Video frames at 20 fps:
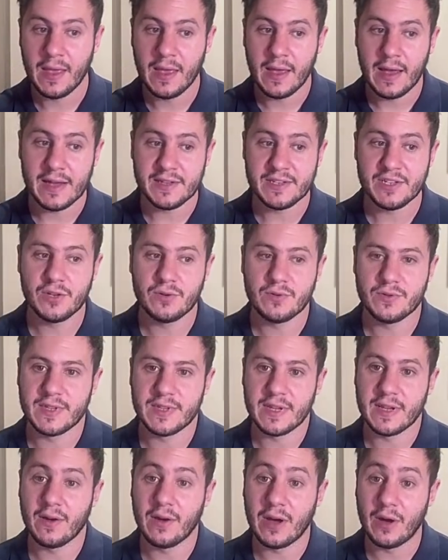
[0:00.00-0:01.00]
a gente
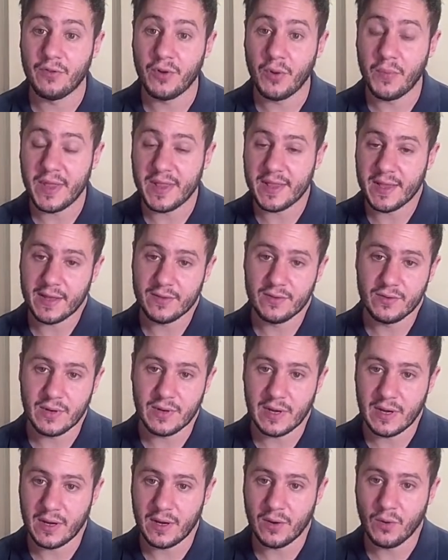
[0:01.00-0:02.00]
consegue, foi aumentado
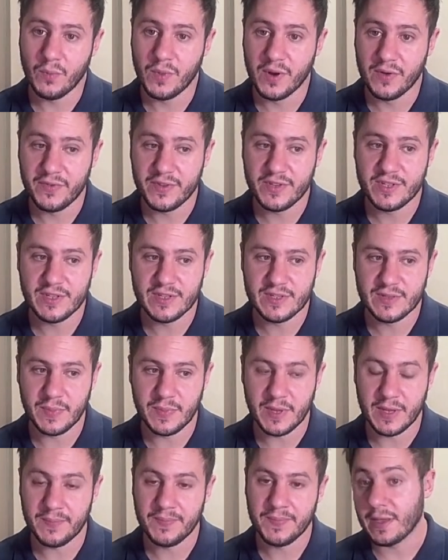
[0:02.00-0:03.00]
a, o buff de
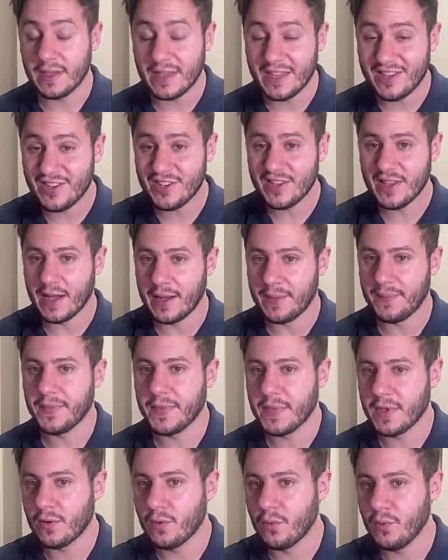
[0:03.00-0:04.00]
XP que te dá
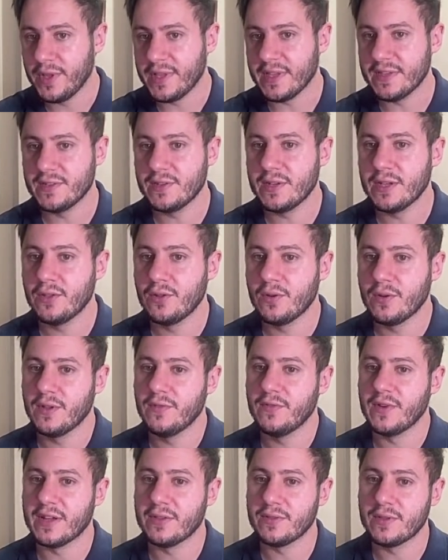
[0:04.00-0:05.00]
com um itemzinho que, que
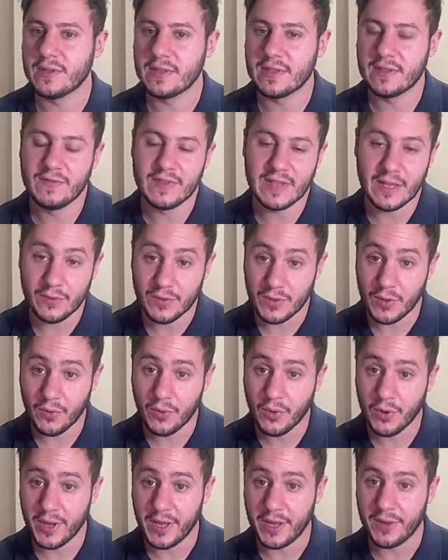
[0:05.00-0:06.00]
vai estar tá no teu
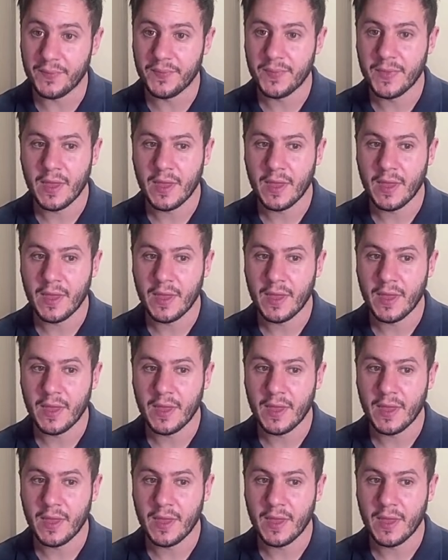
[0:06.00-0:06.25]
correio.